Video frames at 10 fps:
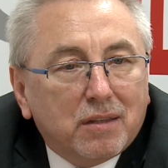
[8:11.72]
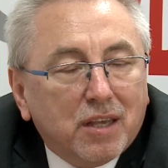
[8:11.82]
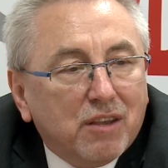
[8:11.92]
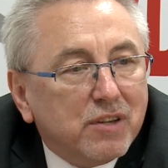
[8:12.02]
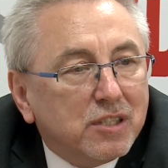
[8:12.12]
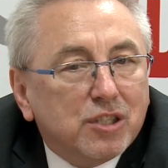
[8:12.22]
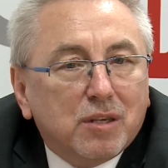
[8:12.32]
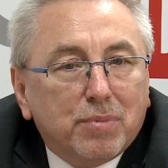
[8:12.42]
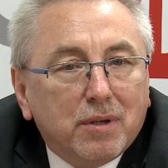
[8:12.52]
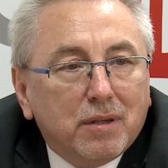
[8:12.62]
tych
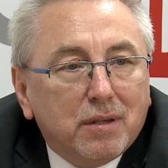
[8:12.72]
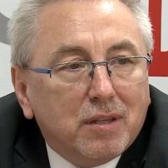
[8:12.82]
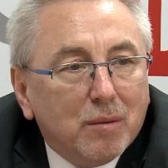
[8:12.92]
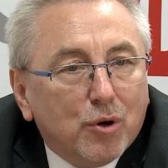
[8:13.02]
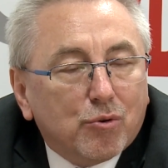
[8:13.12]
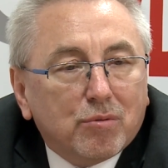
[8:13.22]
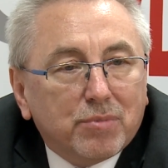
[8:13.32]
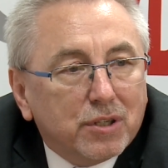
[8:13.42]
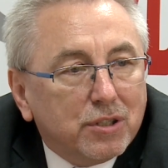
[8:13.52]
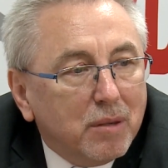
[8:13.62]
inwestycji by nie mogło być.